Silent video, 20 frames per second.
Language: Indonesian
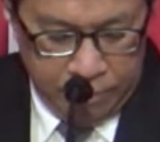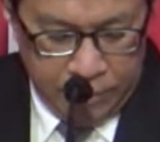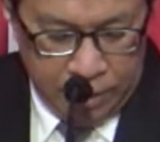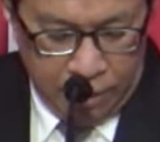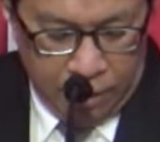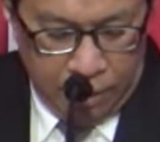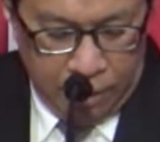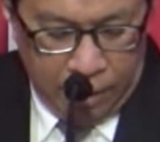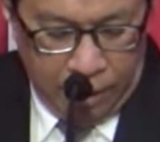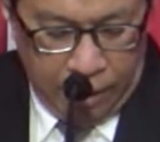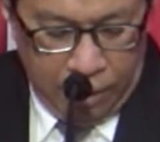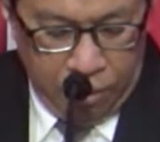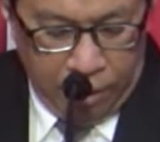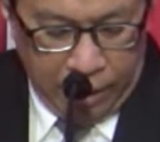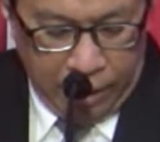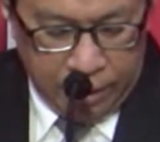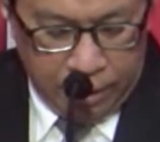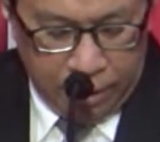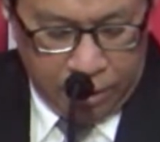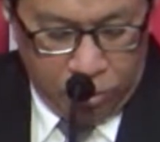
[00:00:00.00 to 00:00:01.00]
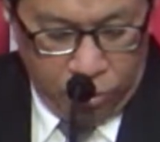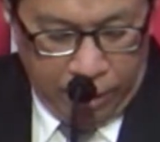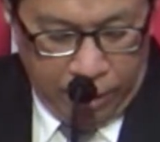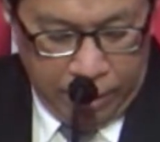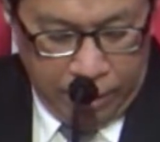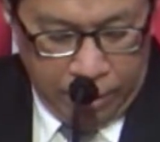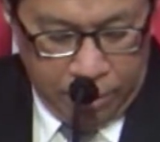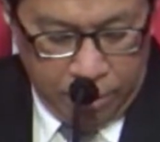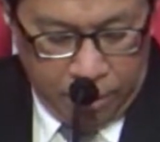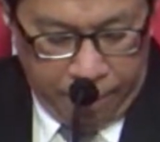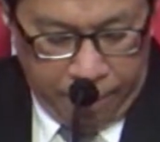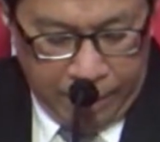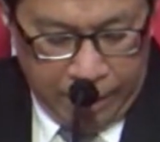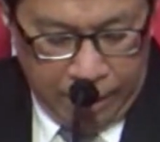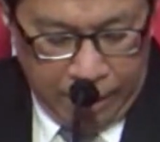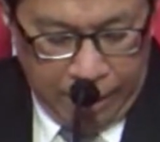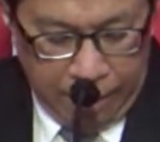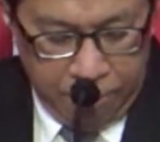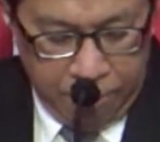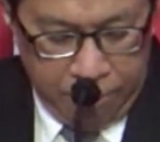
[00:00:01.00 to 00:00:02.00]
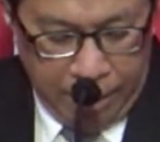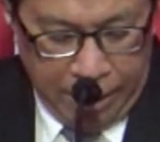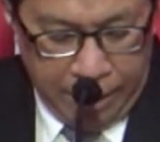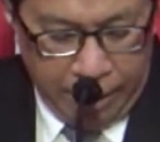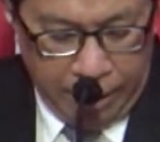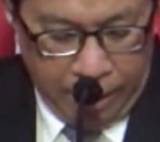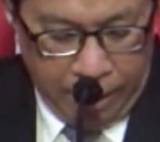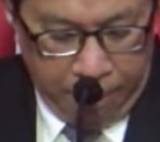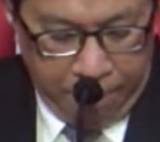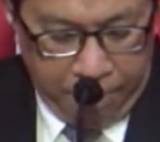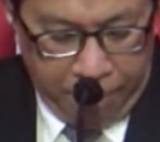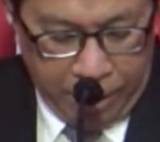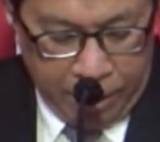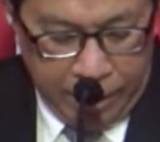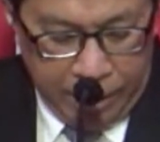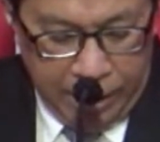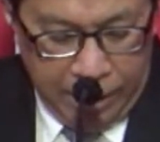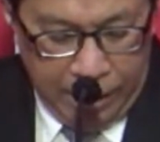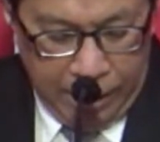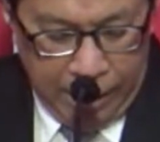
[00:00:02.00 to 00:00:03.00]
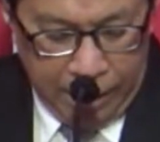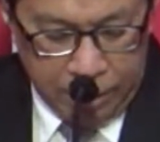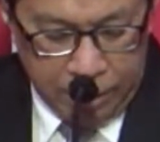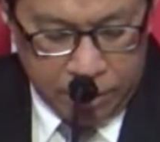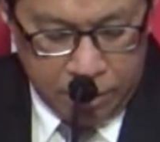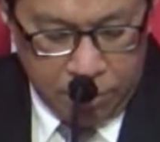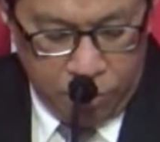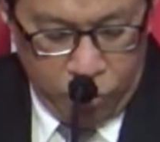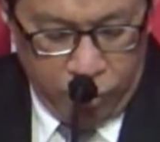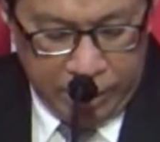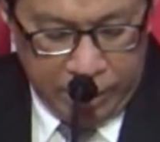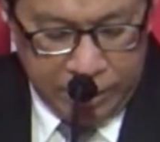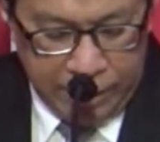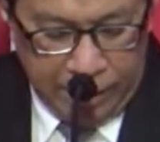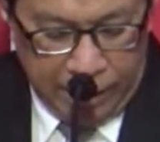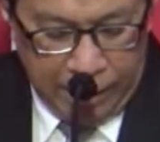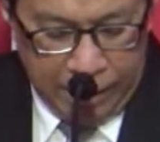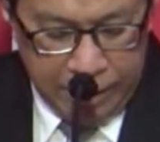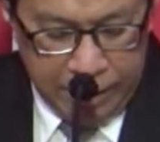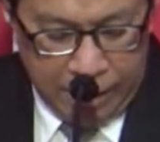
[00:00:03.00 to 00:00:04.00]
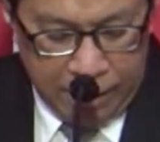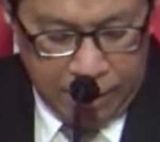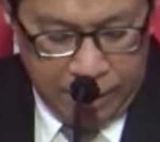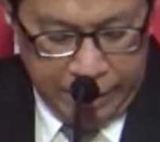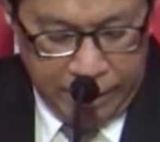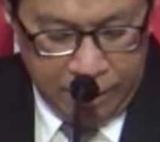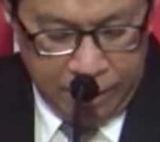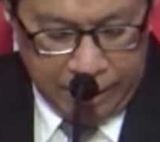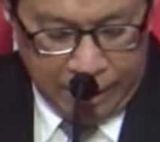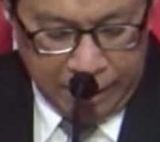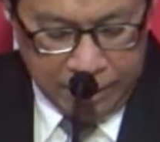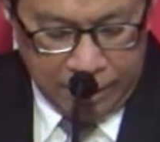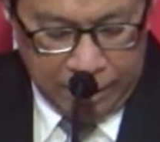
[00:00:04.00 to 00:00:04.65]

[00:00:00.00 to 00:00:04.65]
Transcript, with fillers: Lalu kata Tuan itu kepada hambanya, Pergilah ke semua jalan dan lintasan